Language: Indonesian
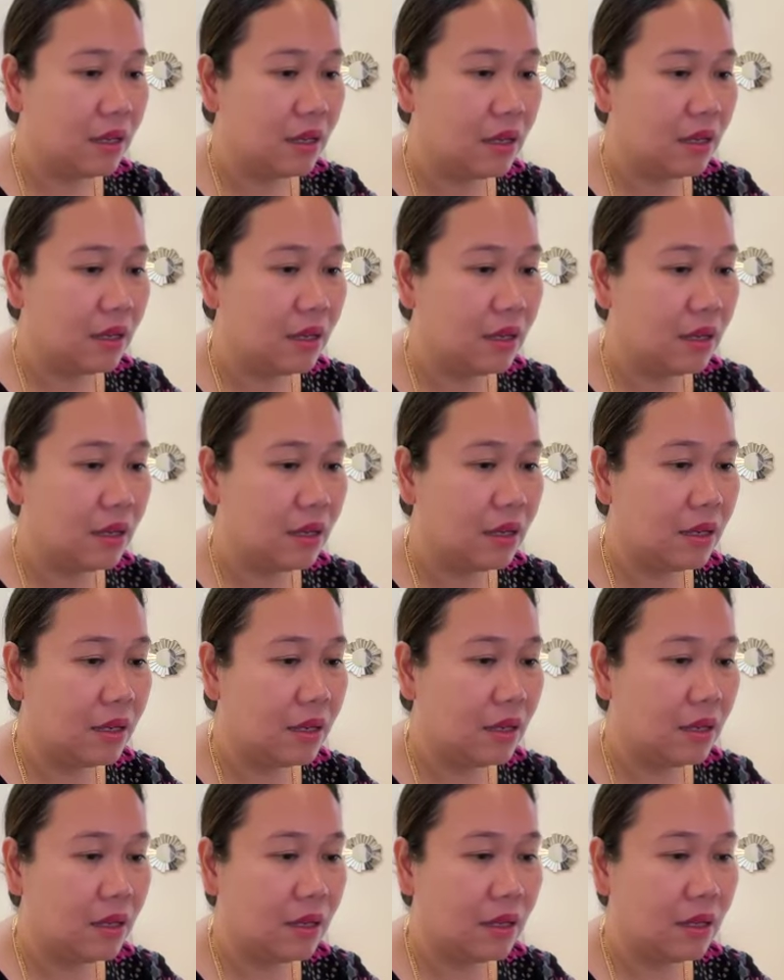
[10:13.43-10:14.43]
udah hati
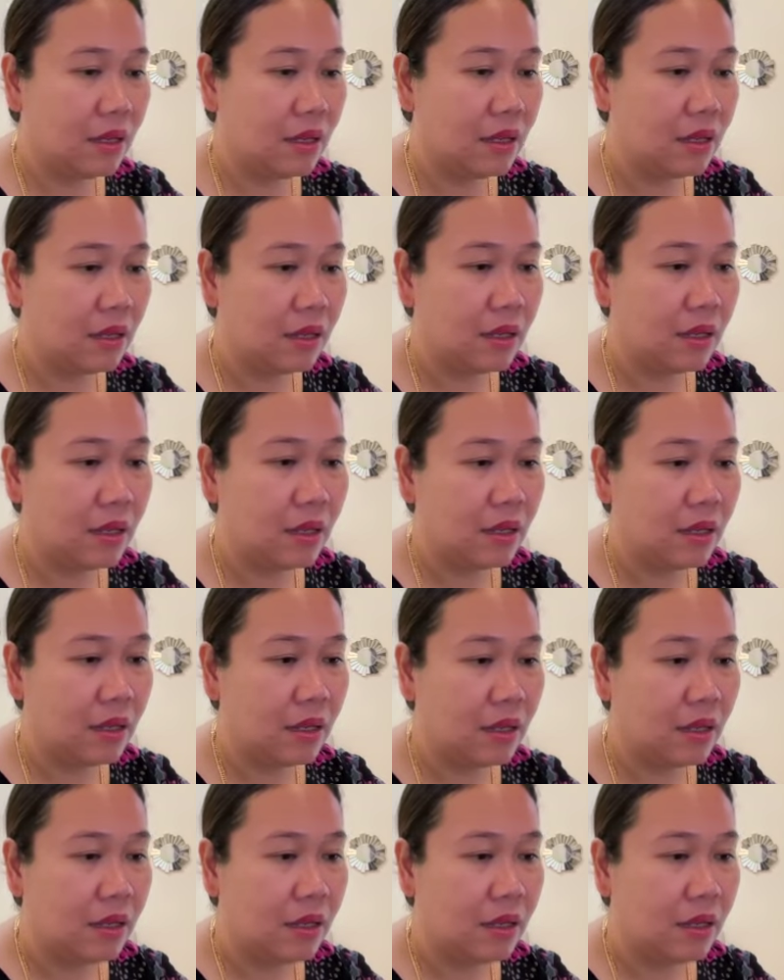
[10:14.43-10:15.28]
saya tuh udah ini